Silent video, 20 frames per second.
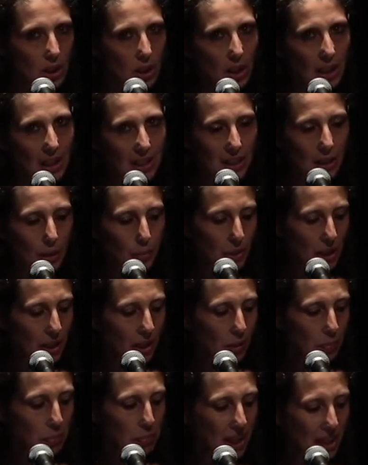À sa
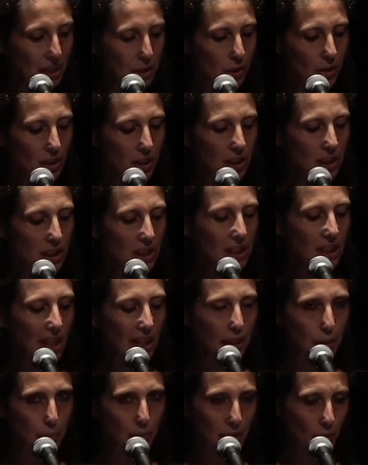mère bariolée qui
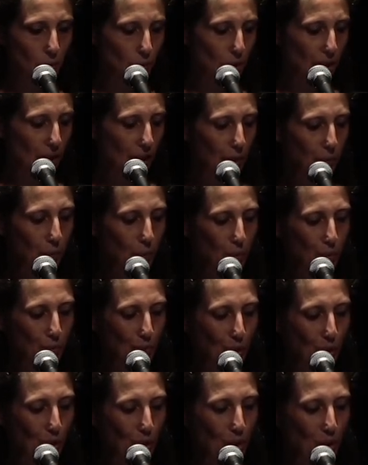admire le drapeau
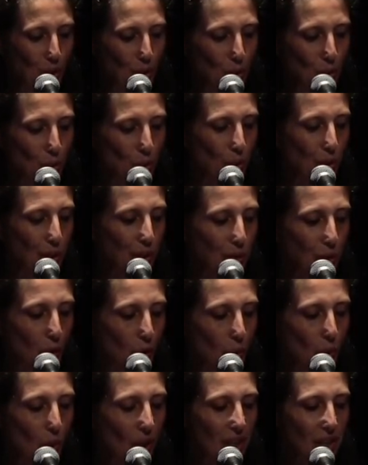blanc et le coulis
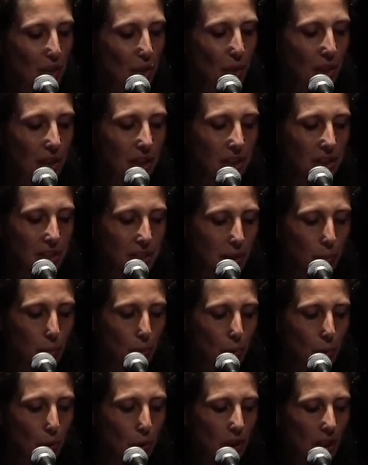framboise sur les dix
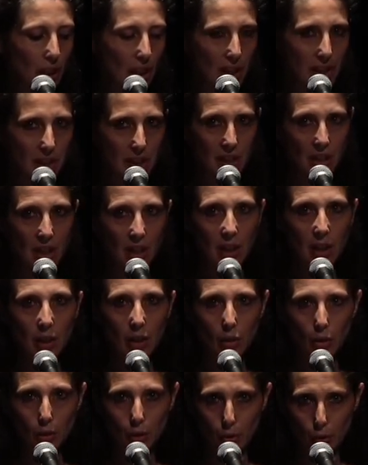boules de glace
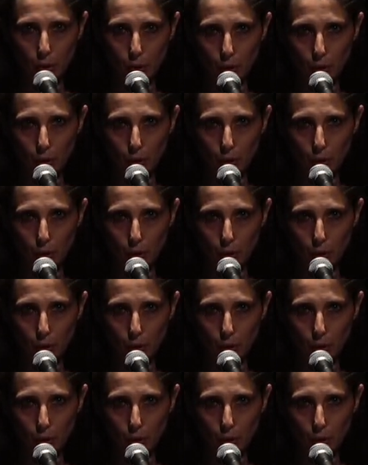en ce